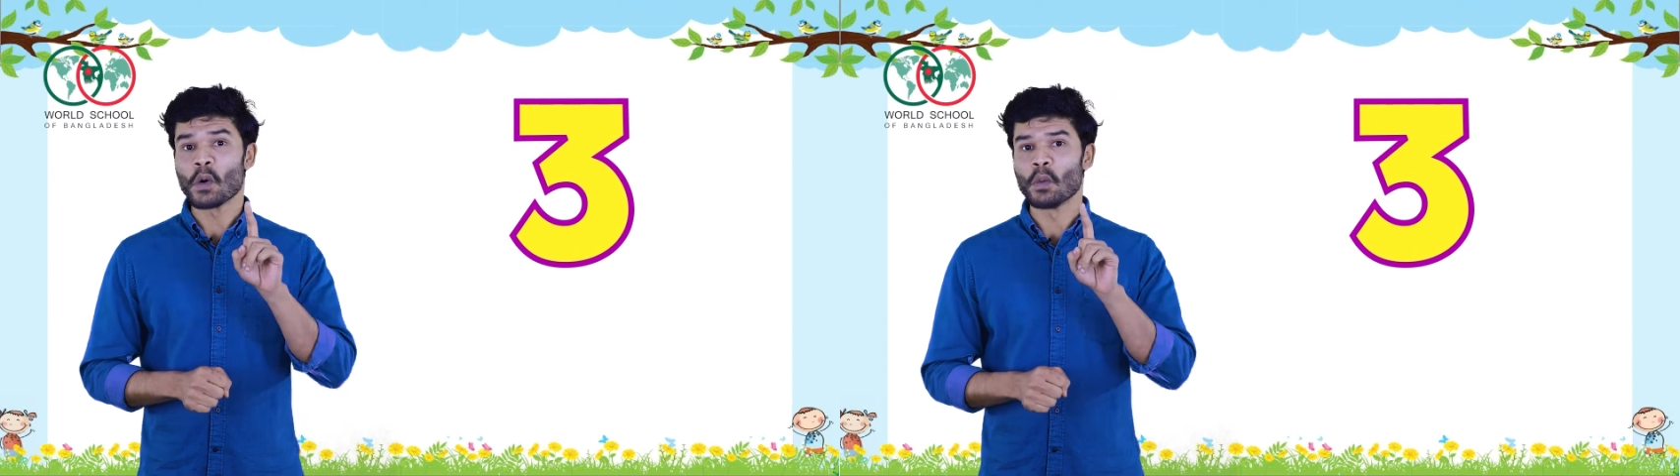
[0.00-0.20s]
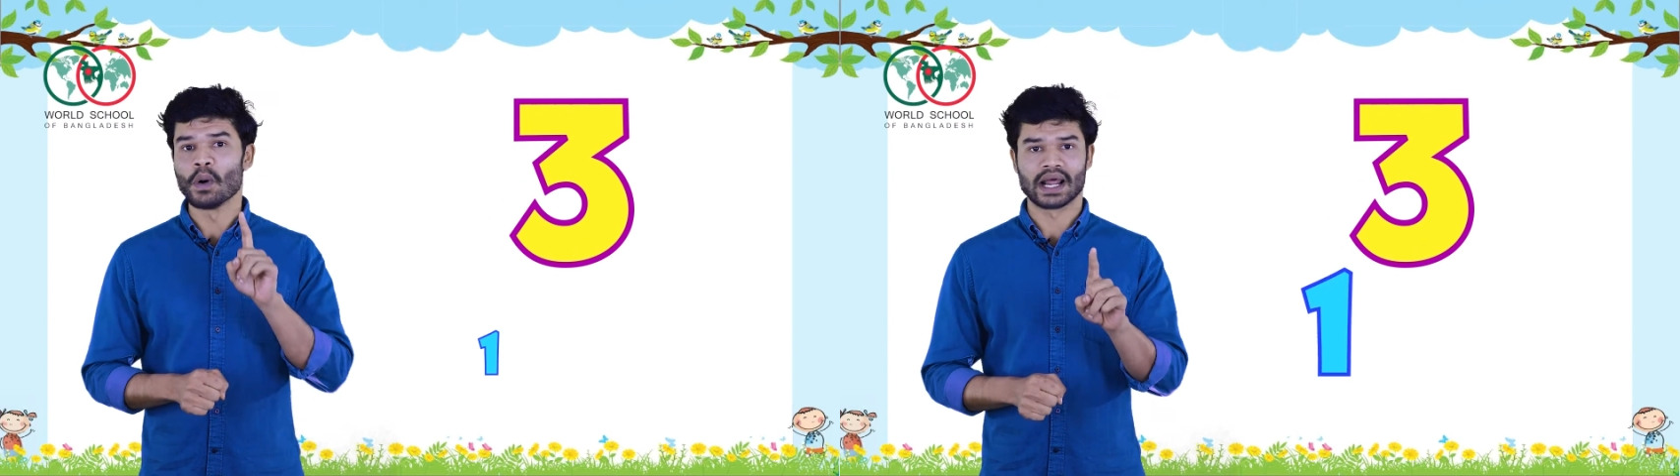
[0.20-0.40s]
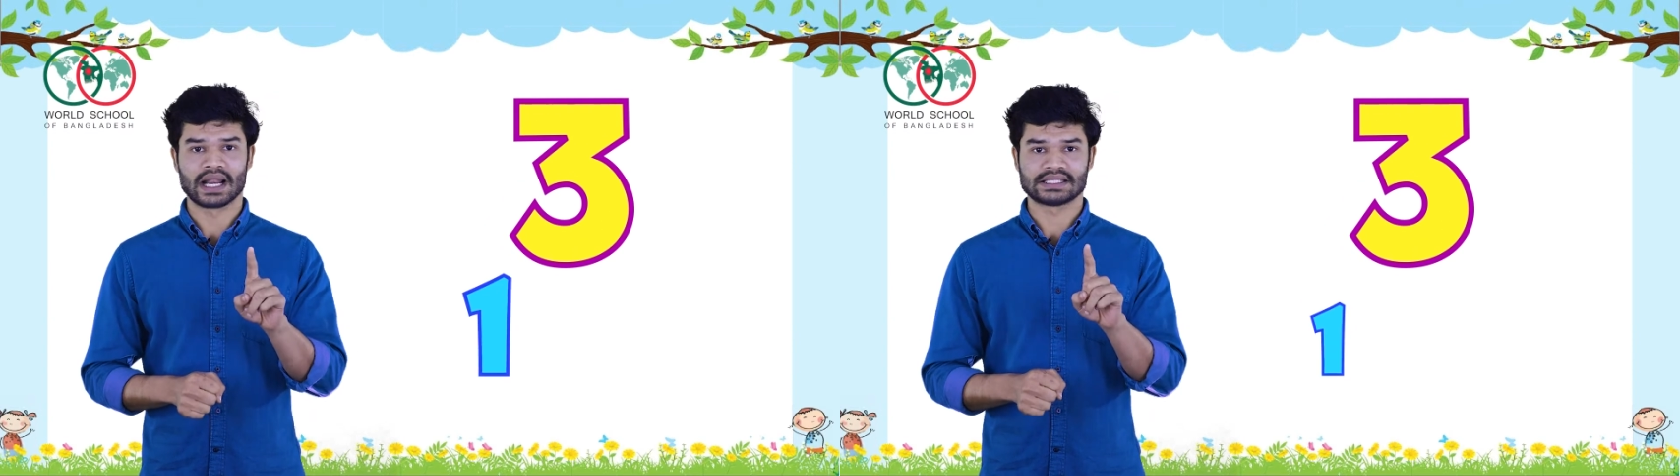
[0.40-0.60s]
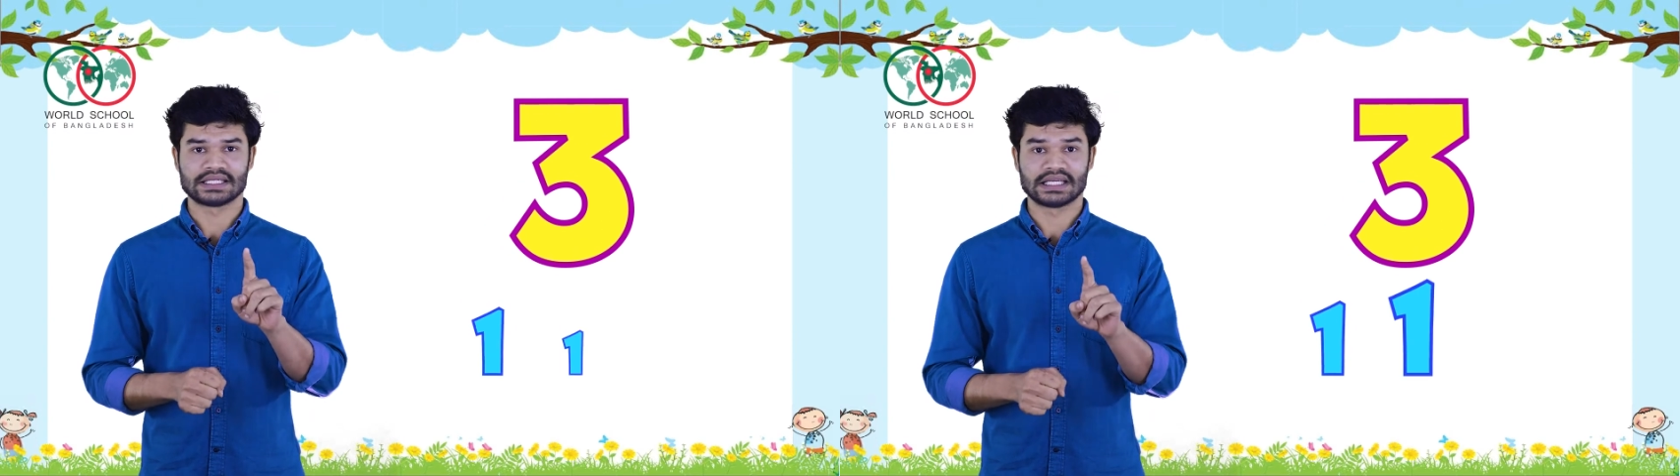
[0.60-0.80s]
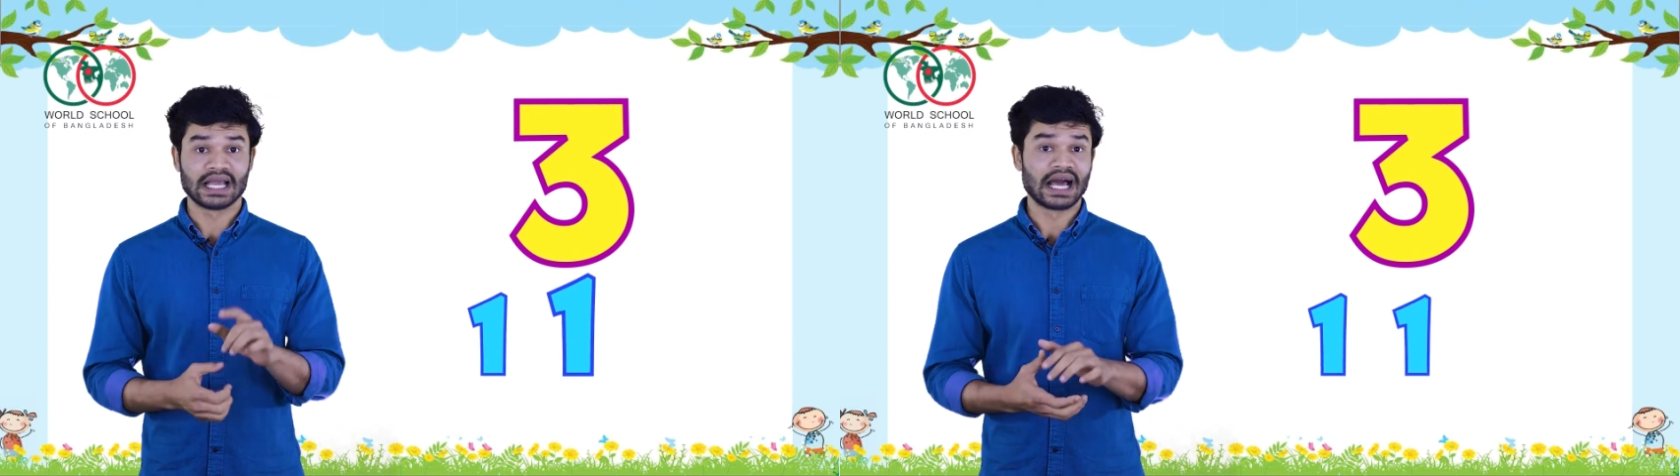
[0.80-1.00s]
ওয়ান
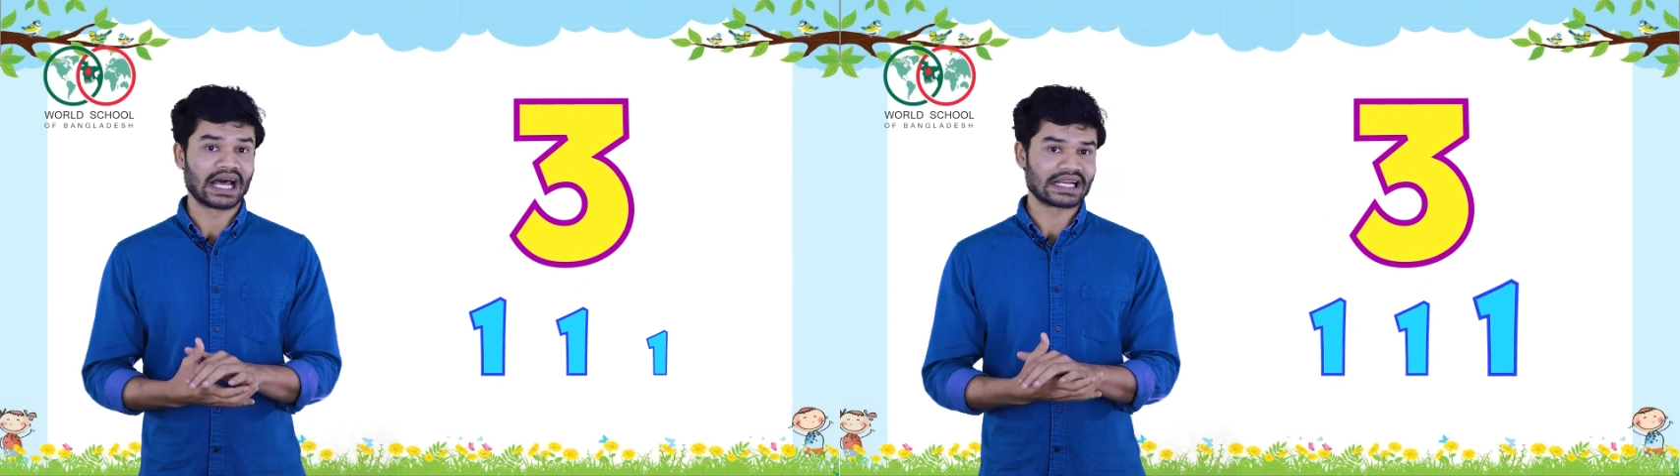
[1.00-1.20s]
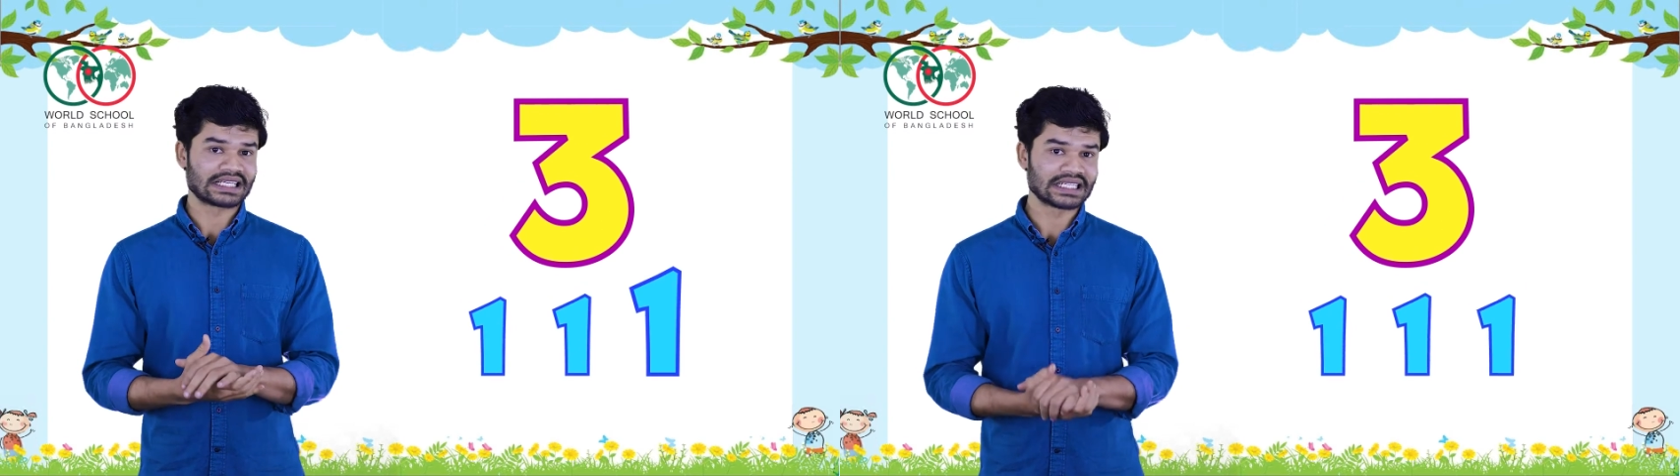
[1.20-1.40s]
আছে আর